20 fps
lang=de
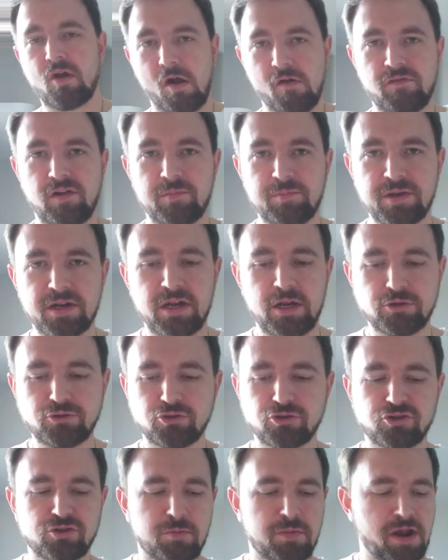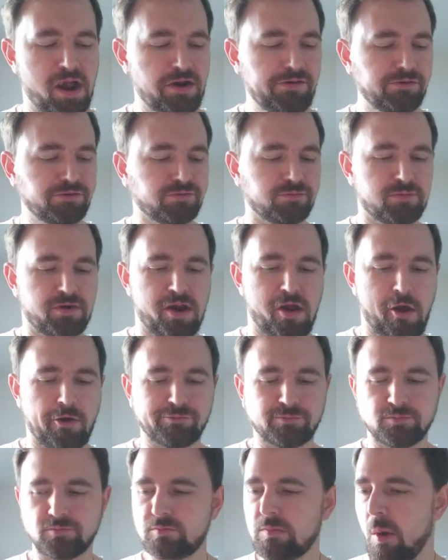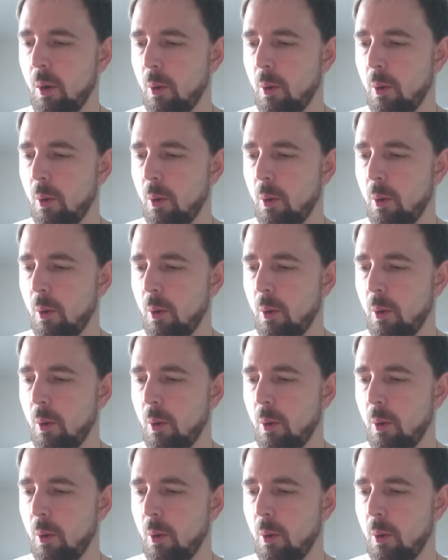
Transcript: Fällt mir gleich ein Stückchen Blatt aus dem, ähm,